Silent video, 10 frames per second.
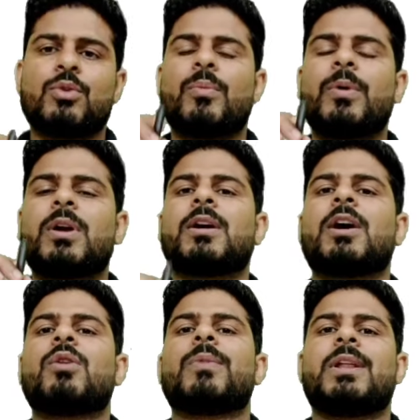जो भी
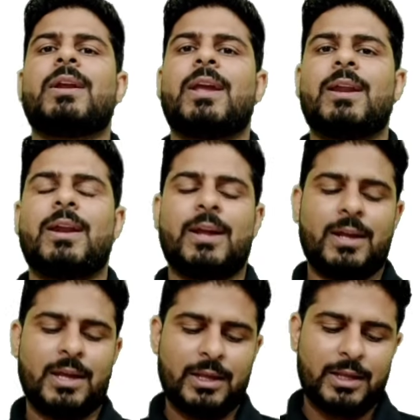कंगारू मदर केयर है
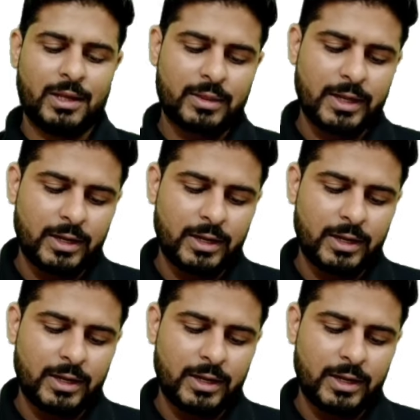ये किसके